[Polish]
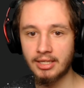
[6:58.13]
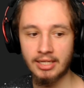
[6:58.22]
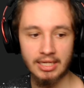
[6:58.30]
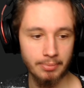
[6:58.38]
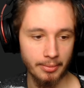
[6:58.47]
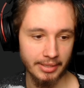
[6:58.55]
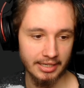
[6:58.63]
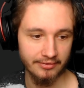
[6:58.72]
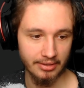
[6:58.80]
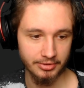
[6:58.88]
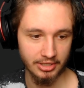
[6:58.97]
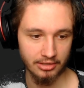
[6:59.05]
i pobiera
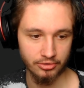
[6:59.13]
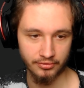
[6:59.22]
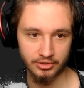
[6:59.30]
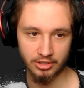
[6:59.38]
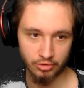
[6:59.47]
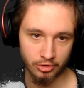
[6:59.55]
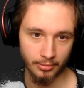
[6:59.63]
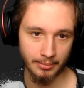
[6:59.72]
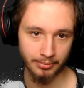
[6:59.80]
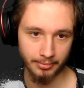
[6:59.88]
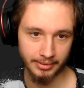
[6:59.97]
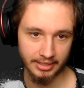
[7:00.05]
wam się. Ja oczywiście już to mam
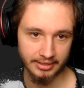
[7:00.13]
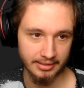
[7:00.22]
pobrane,